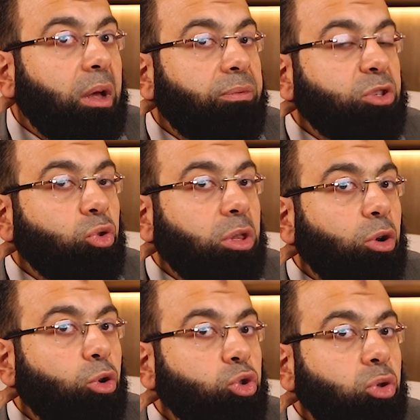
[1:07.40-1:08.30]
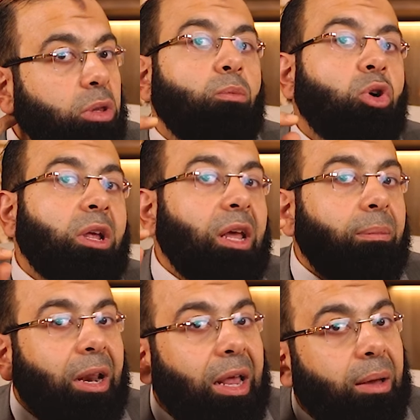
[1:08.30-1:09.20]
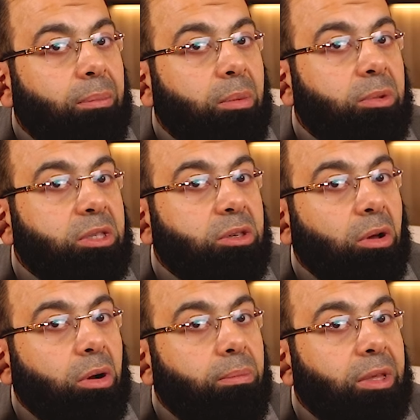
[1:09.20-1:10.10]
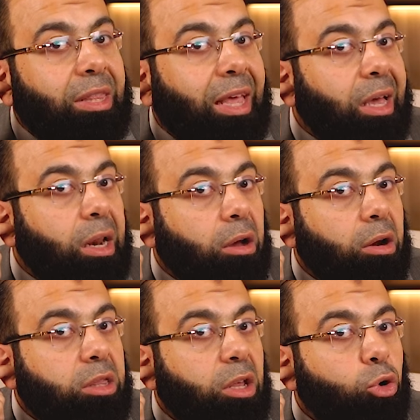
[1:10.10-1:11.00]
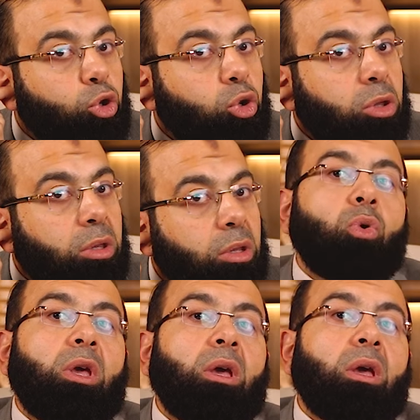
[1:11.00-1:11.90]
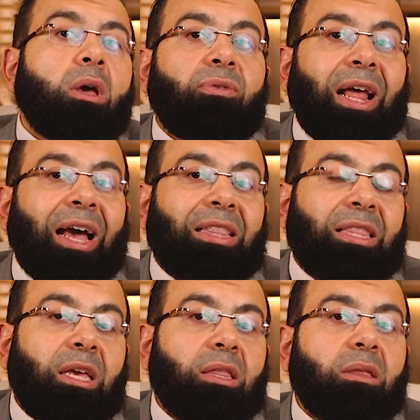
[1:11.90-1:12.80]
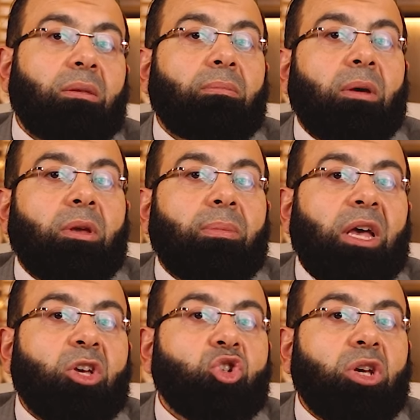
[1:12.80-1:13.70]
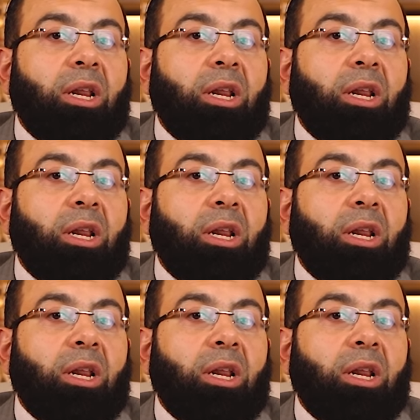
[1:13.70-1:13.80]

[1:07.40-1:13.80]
خلف صوان الاذن ممكن نعملها بالمنظار من داخل قناه الاذن وفي الحالتين ما بيبقاش